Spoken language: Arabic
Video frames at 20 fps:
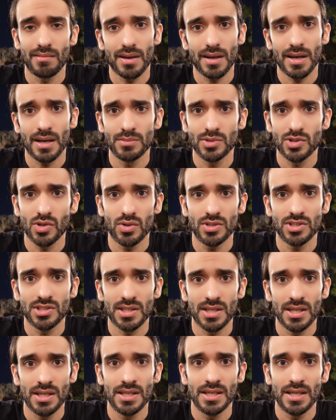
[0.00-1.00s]

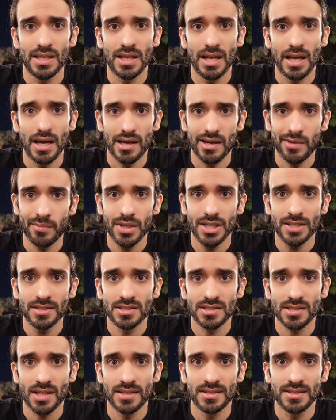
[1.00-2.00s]
25 إلى 40
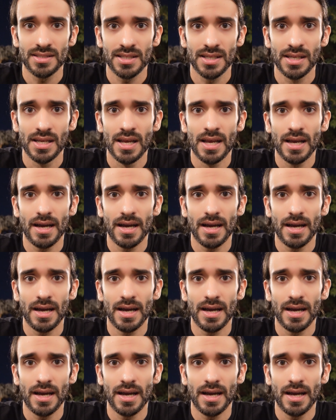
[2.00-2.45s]
سنتي